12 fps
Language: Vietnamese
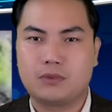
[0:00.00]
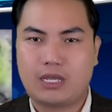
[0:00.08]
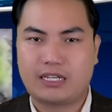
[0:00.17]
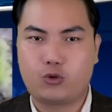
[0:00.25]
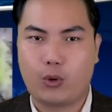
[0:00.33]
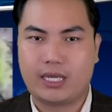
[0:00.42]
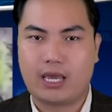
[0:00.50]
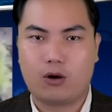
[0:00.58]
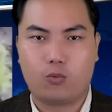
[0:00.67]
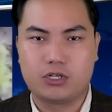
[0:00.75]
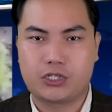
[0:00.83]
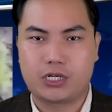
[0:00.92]
Các chuyên gia
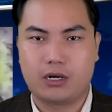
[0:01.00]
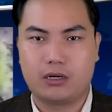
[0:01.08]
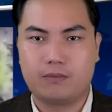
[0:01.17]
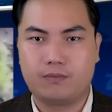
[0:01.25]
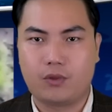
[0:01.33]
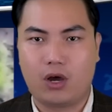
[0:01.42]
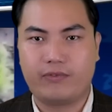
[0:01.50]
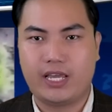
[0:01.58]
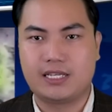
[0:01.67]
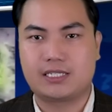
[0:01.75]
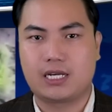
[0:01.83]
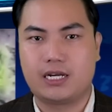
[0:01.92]
quân sự nói với
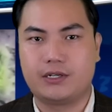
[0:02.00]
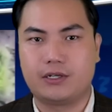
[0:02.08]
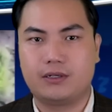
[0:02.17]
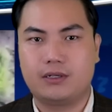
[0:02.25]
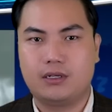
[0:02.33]
Insider